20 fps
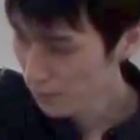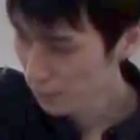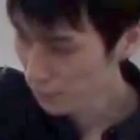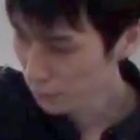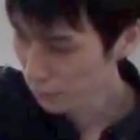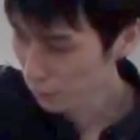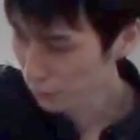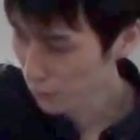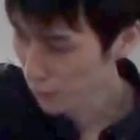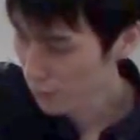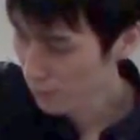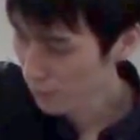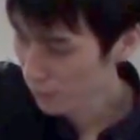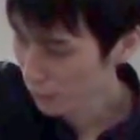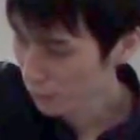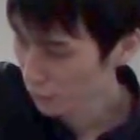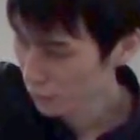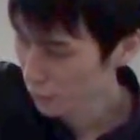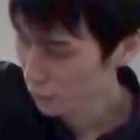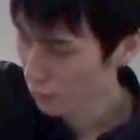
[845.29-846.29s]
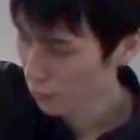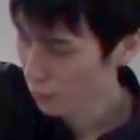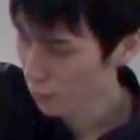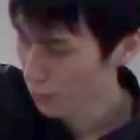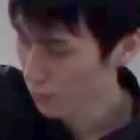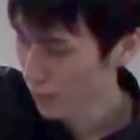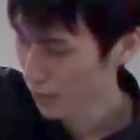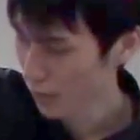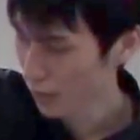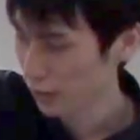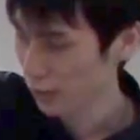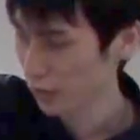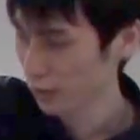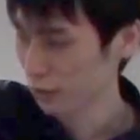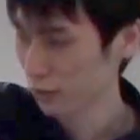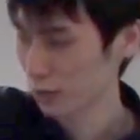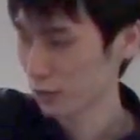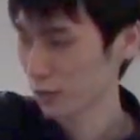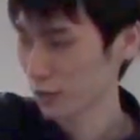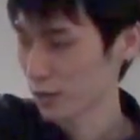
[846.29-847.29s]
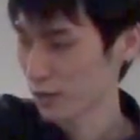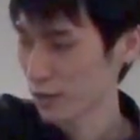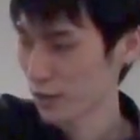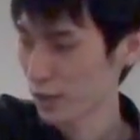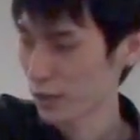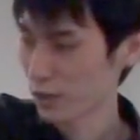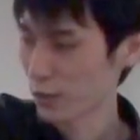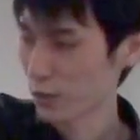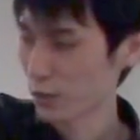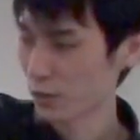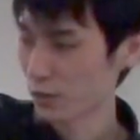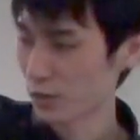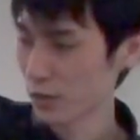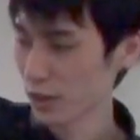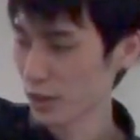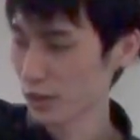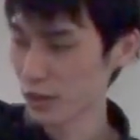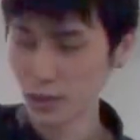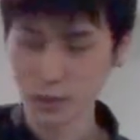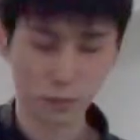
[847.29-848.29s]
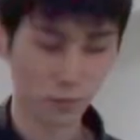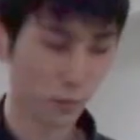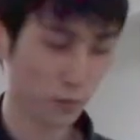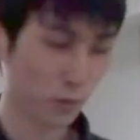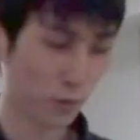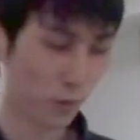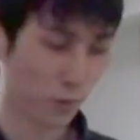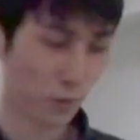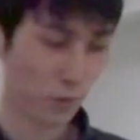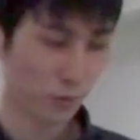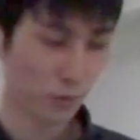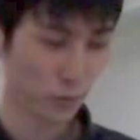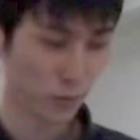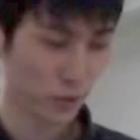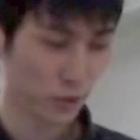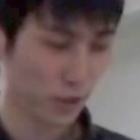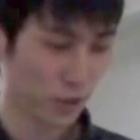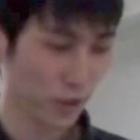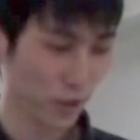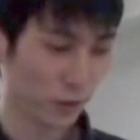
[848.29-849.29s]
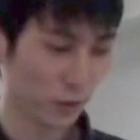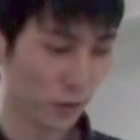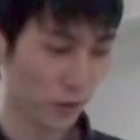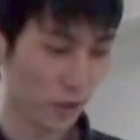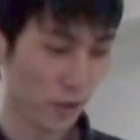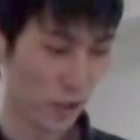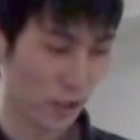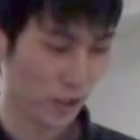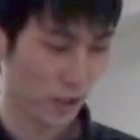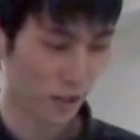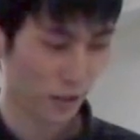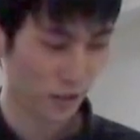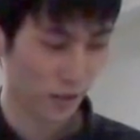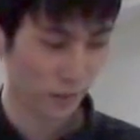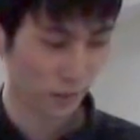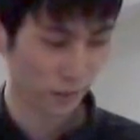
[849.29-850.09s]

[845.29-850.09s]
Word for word: そこで類似度を 0.65 としていた時に、